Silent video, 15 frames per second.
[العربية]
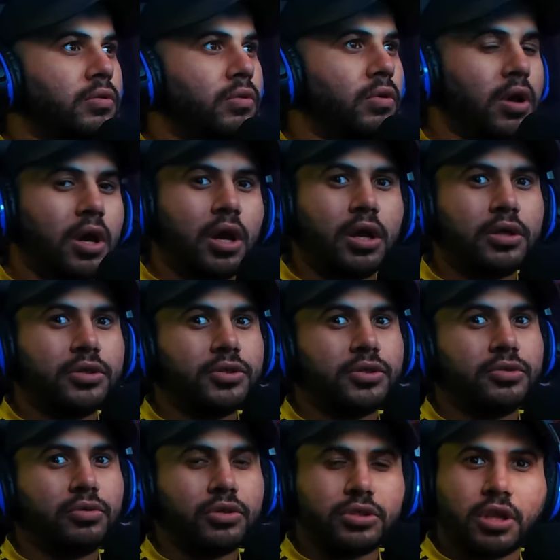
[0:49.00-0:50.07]

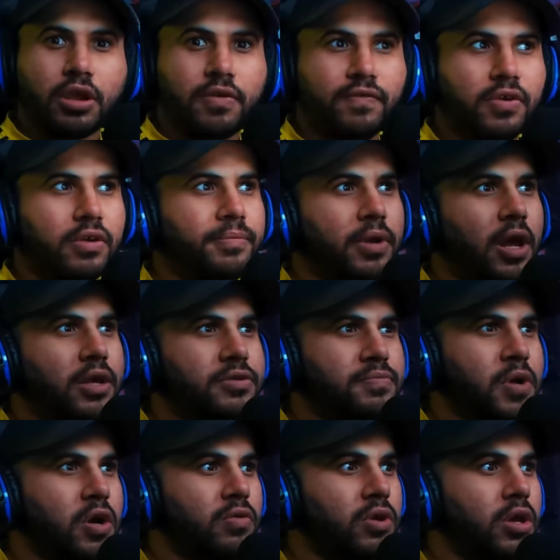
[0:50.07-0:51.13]
وحش وش صاير فيهم
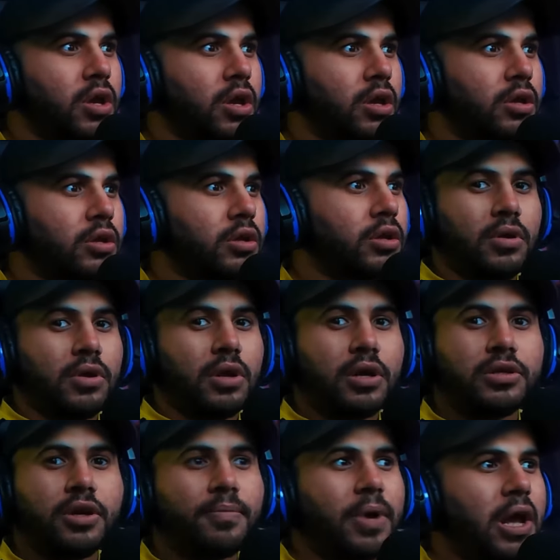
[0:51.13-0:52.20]
الحزماوية يا
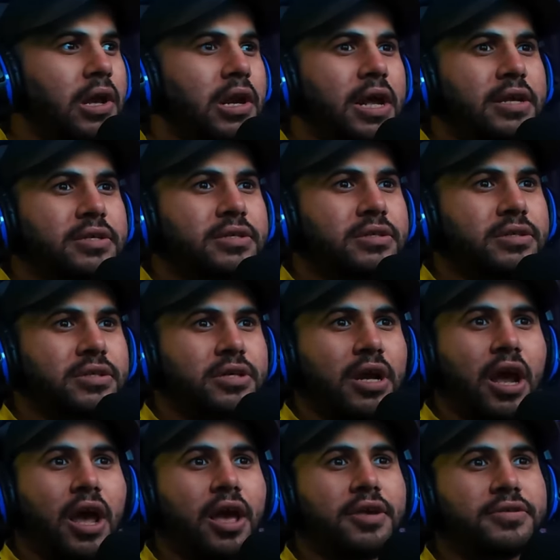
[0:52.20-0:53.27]
جماعة ليش
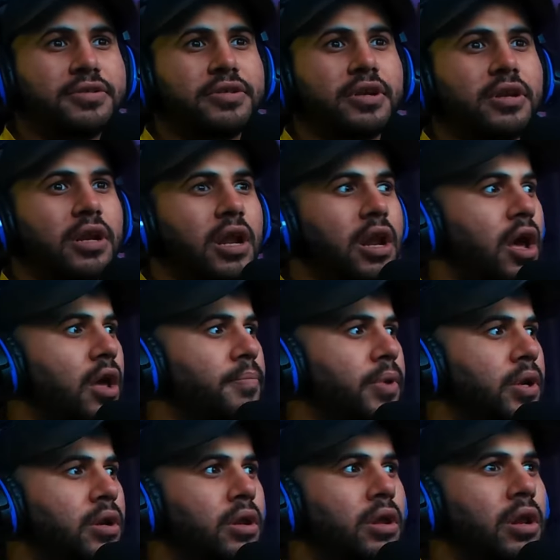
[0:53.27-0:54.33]
أحس أن
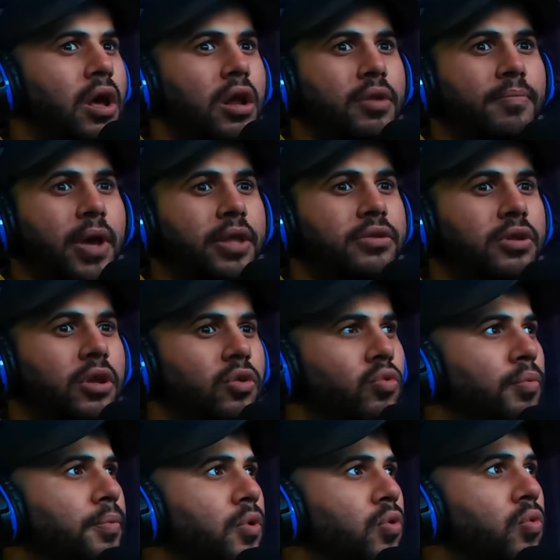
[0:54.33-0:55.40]
لاعبين الهلال مهدين
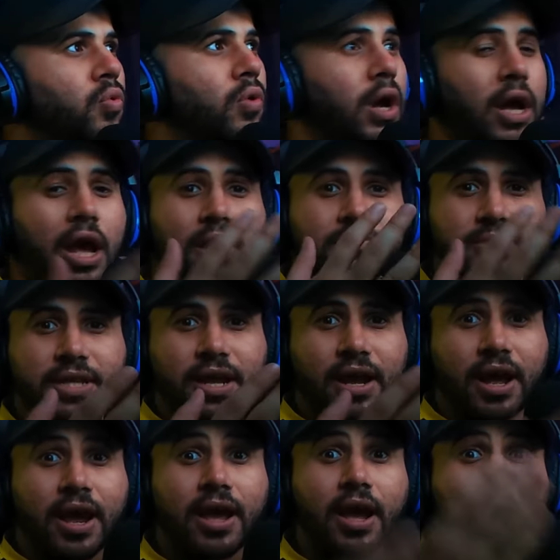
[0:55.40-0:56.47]
وبقوة خمس
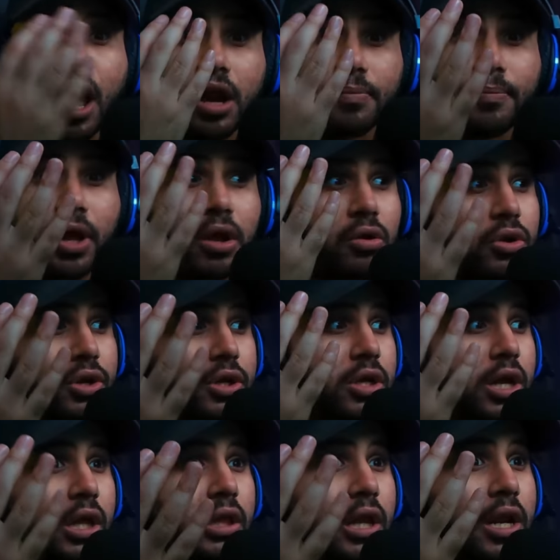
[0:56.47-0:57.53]
دقايق أربع
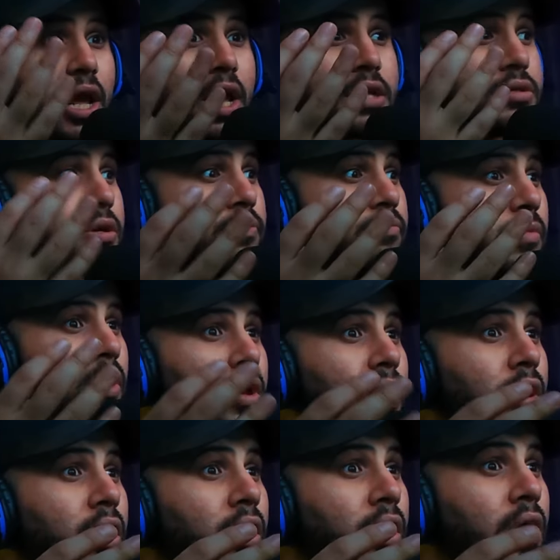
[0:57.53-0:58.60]
ركنيات للحزم
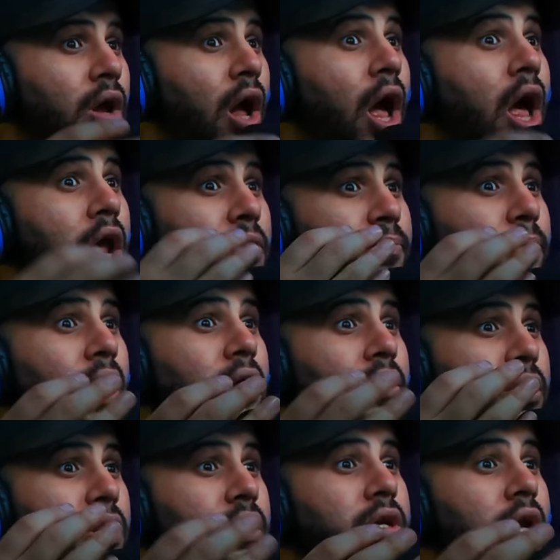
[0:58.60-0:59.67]
اربع
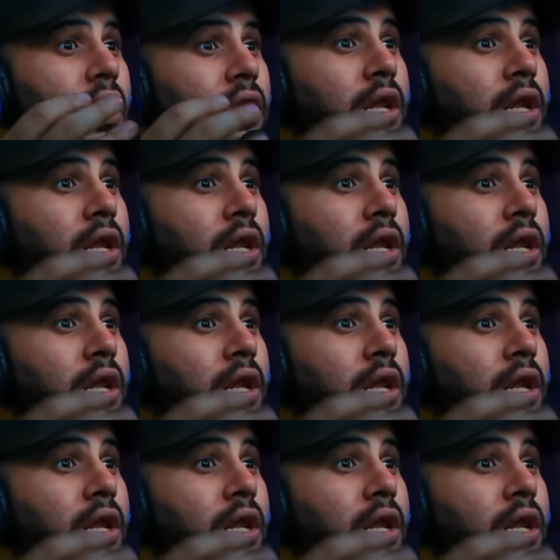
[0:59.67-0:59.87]
ركنيات